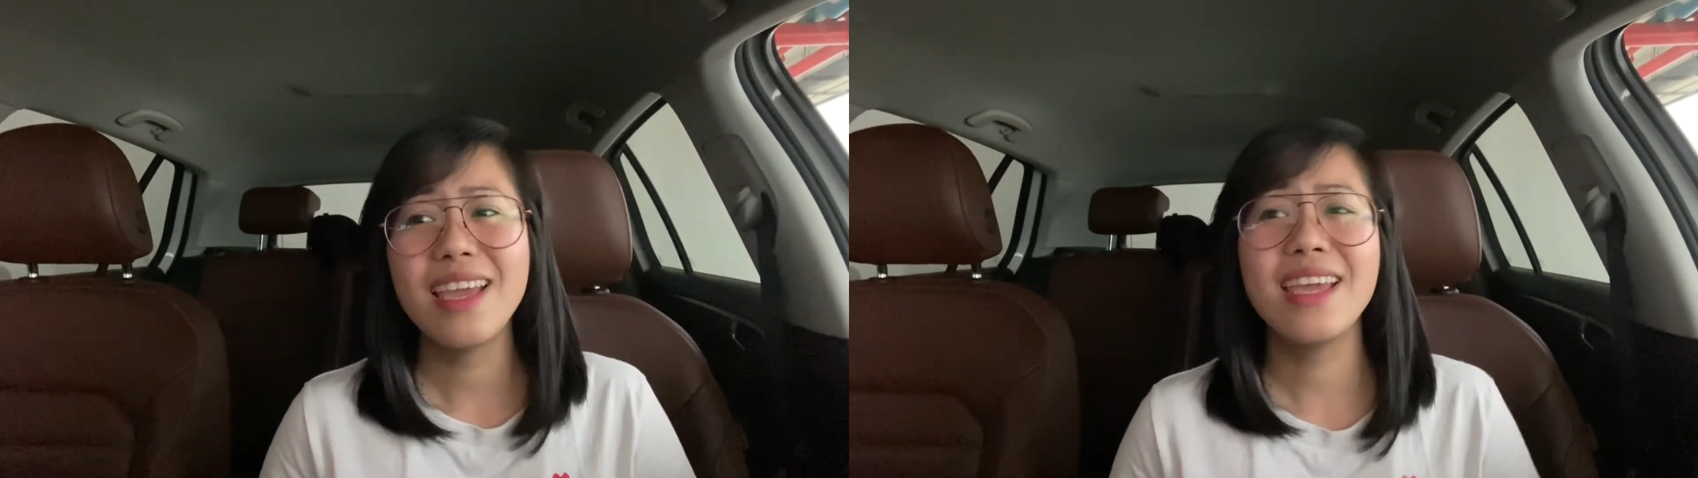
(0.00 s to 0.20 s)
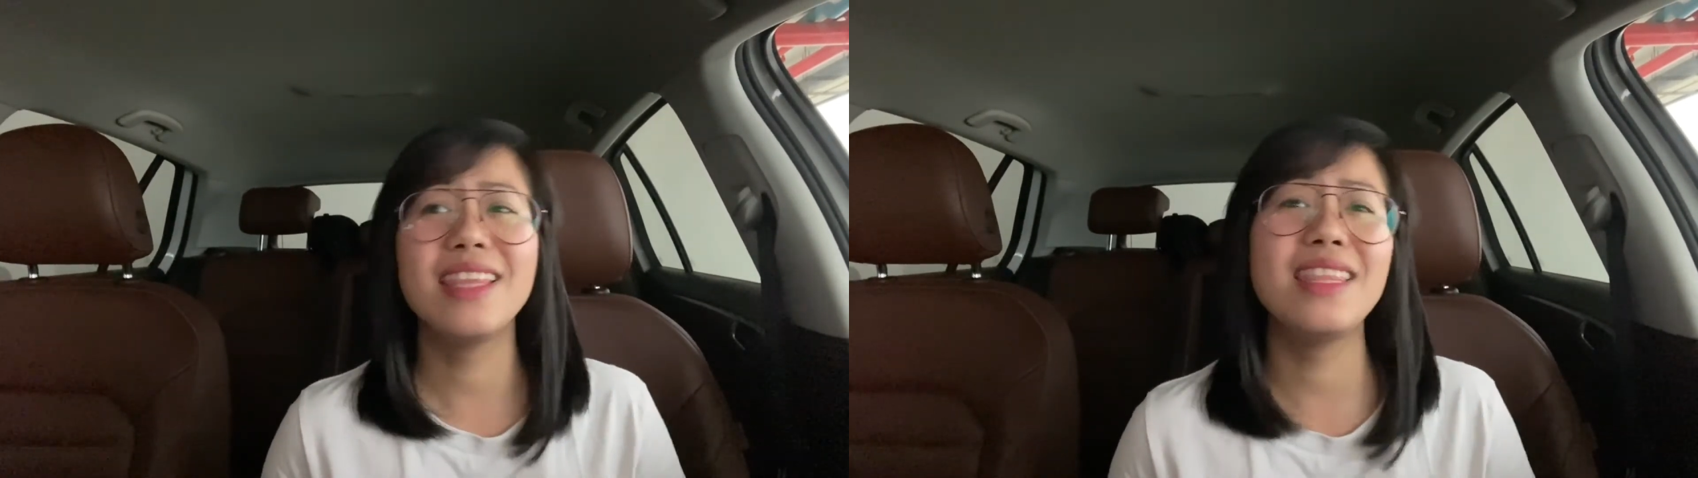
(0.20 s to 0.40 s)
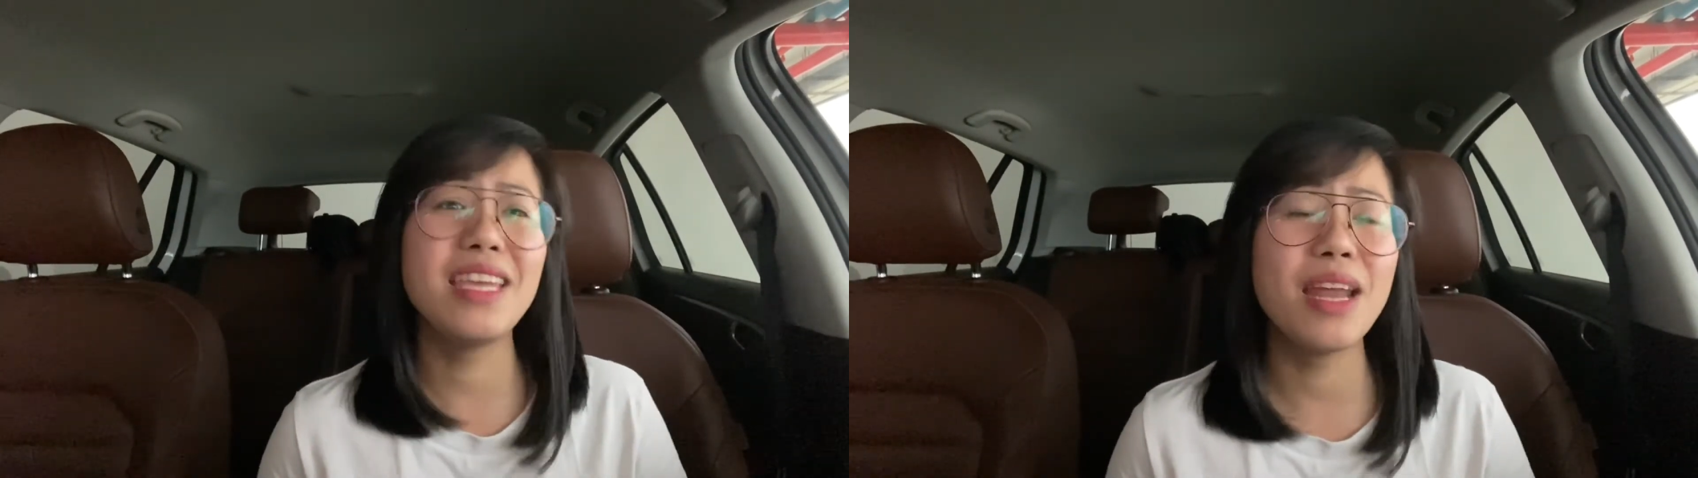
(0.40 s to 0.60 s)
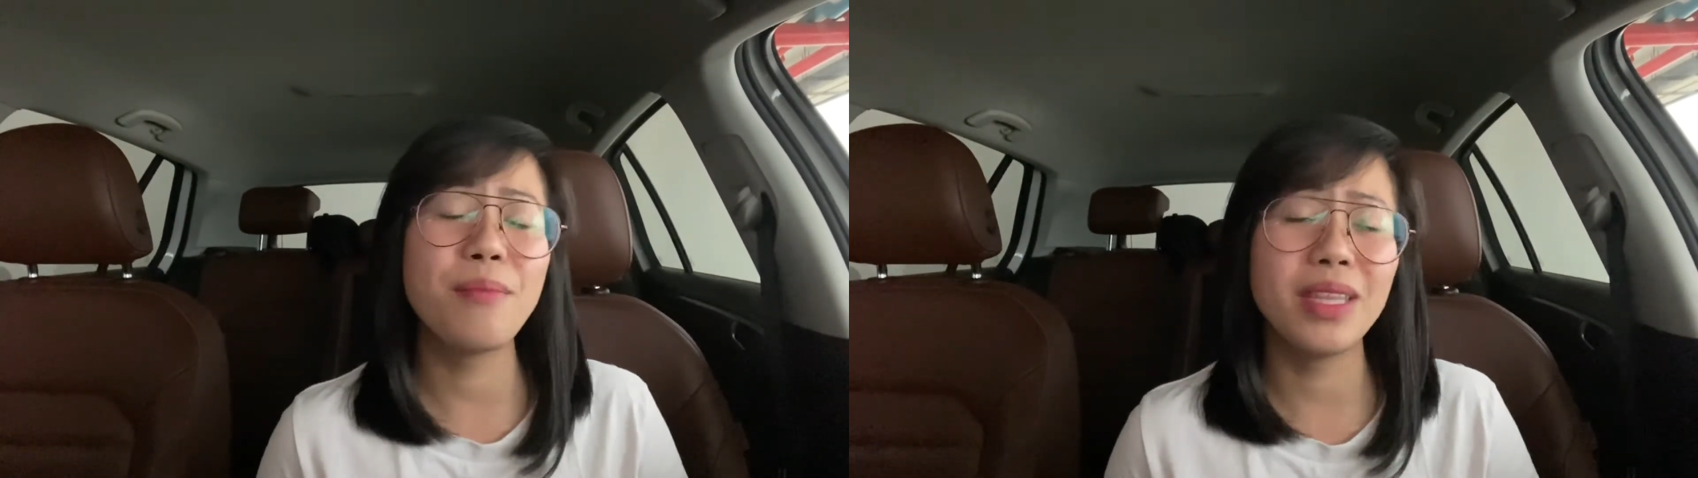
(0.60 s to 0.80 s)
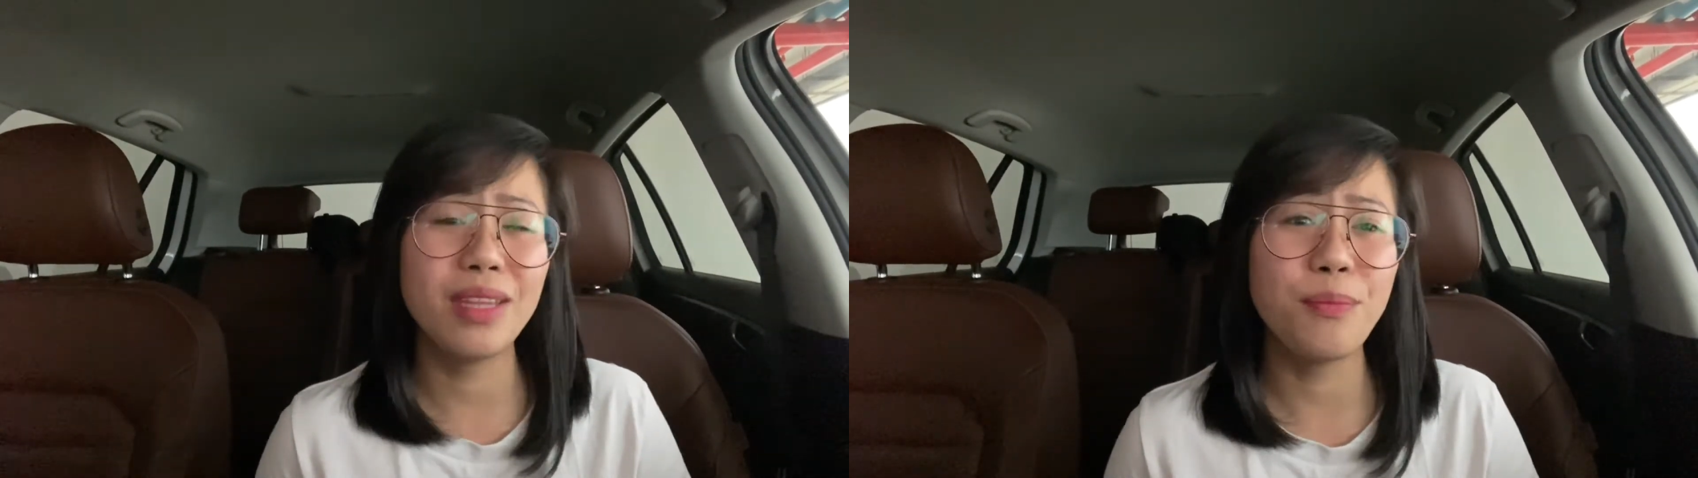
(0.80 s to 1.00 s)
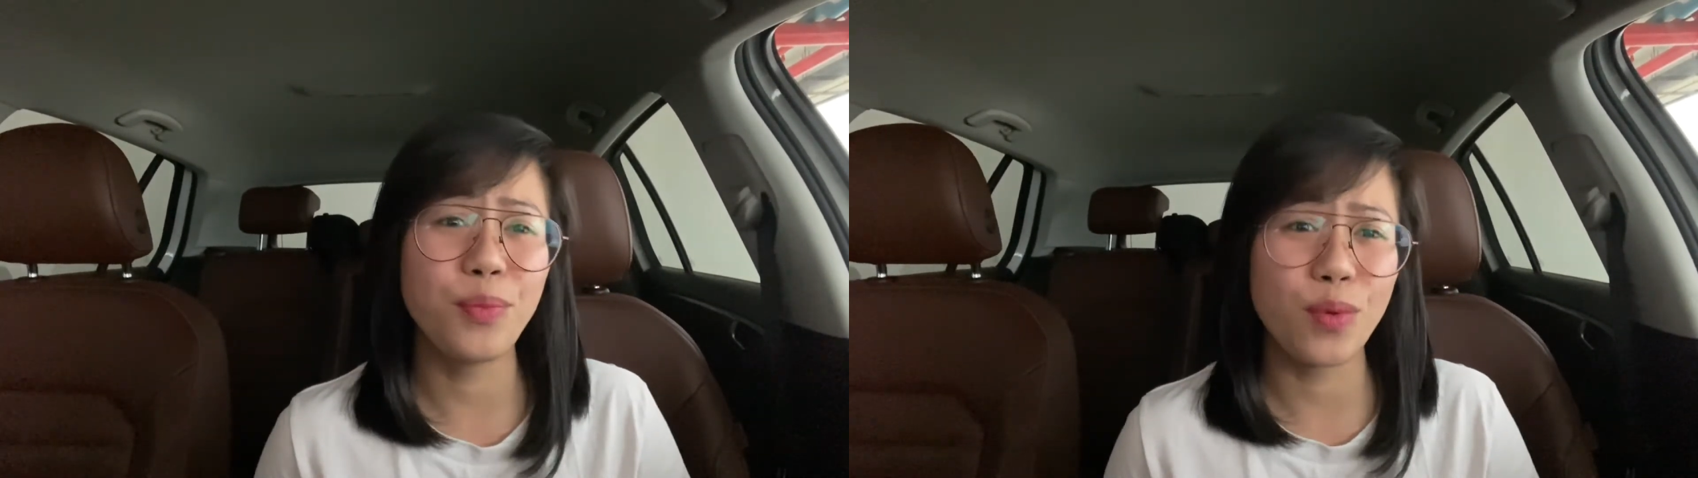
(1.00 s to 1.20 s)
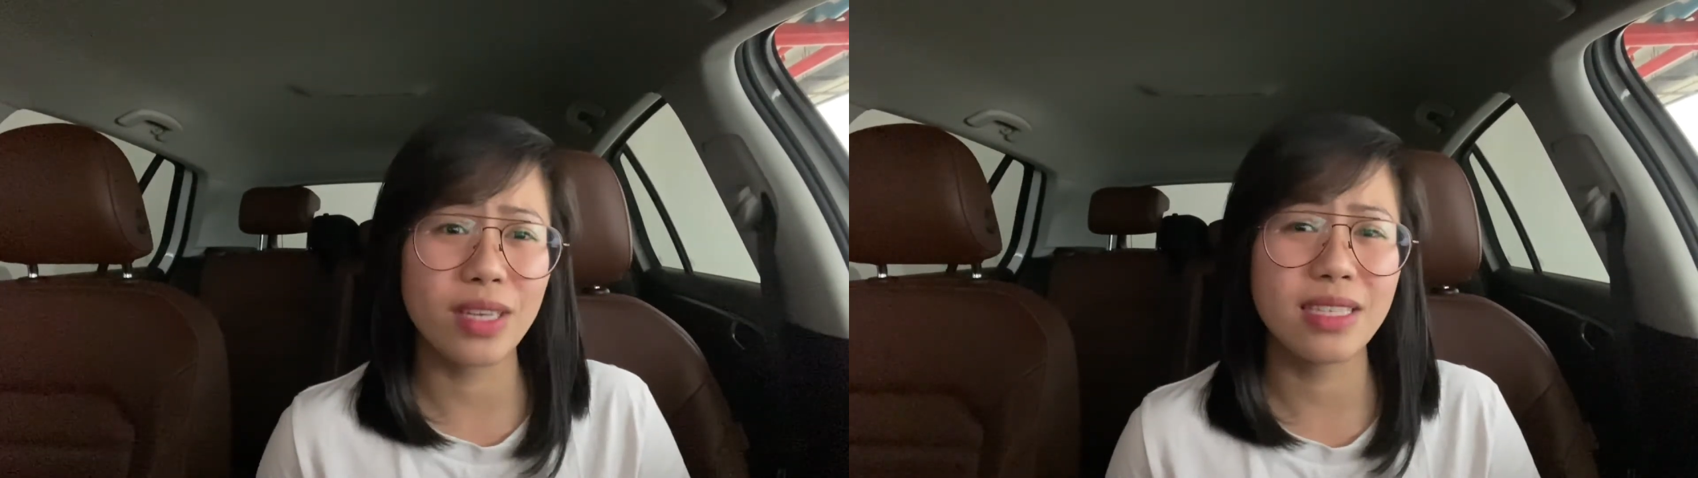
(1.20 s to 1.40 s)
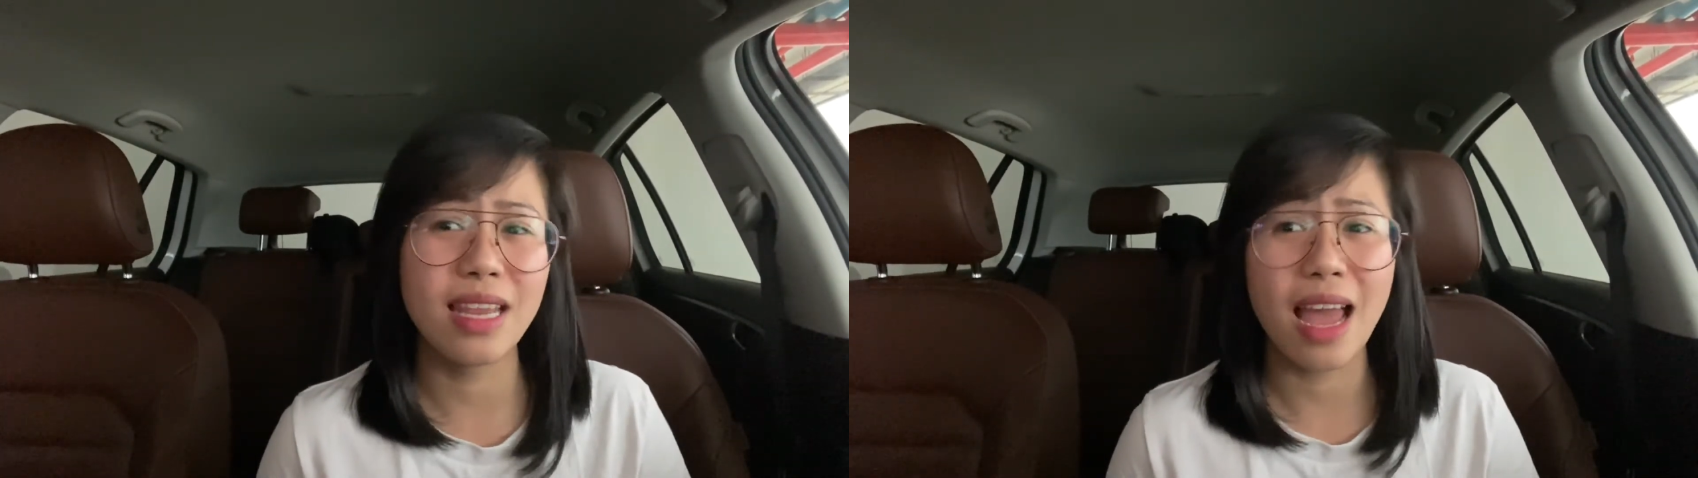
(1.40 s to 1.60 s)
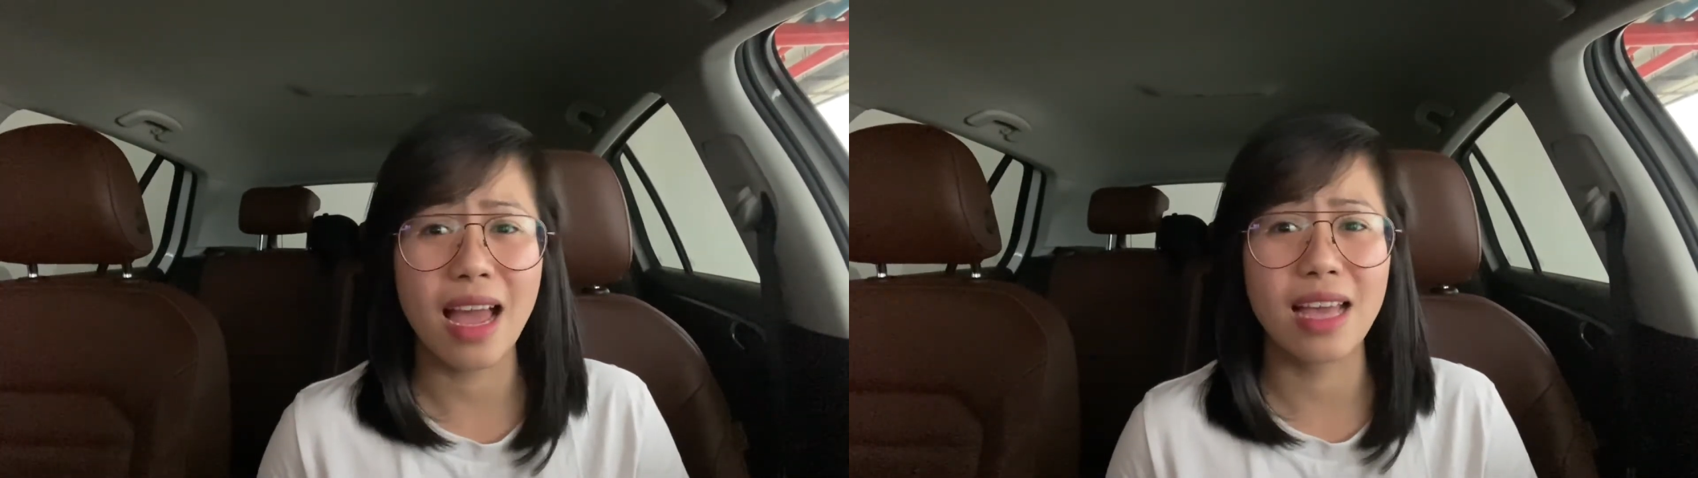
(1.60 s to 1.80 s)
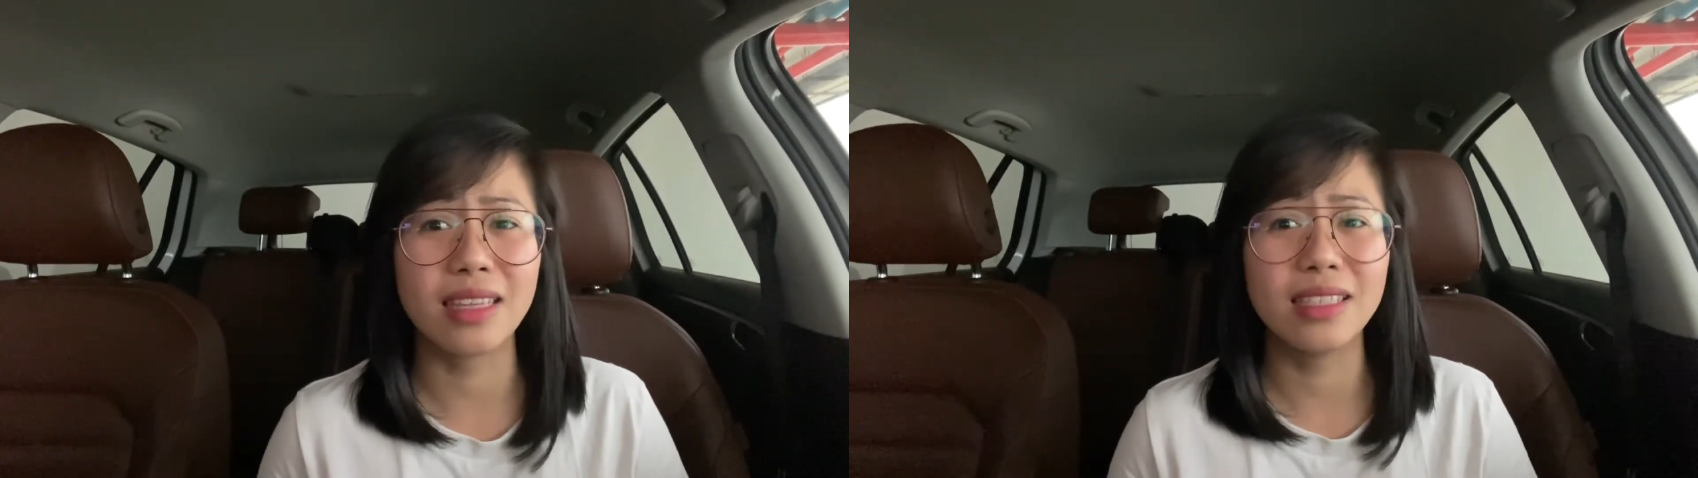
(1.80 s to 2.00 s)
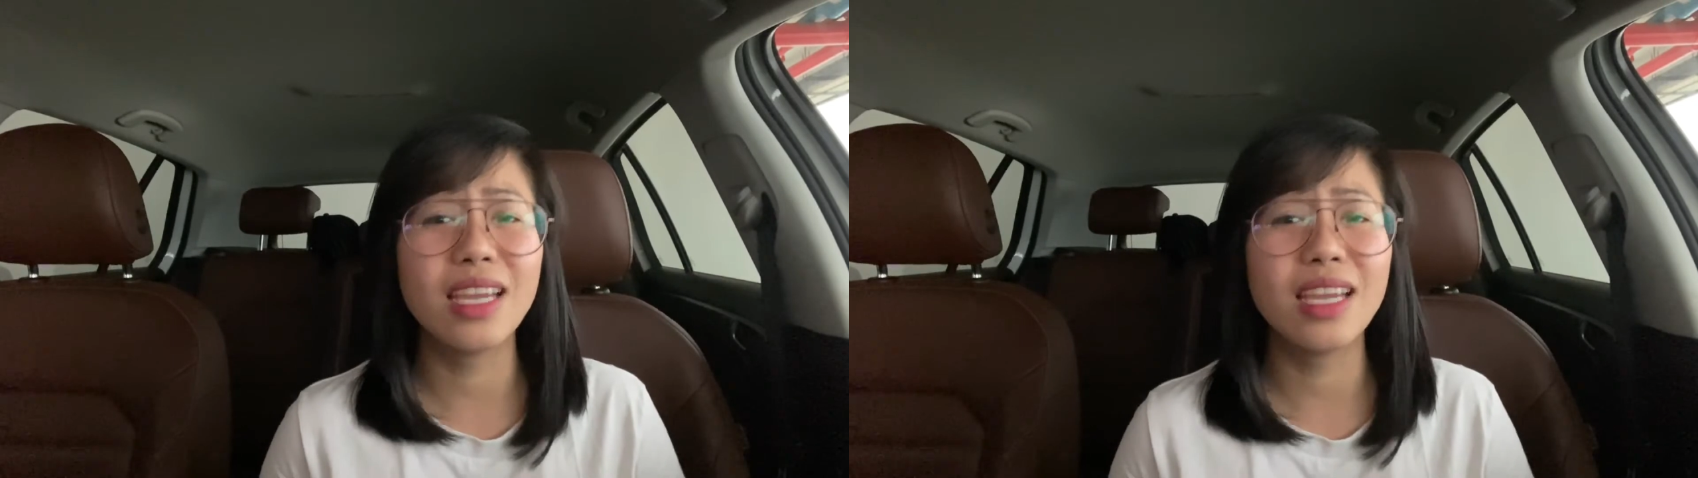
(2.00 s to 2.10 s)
hindi naman din po kasi lahat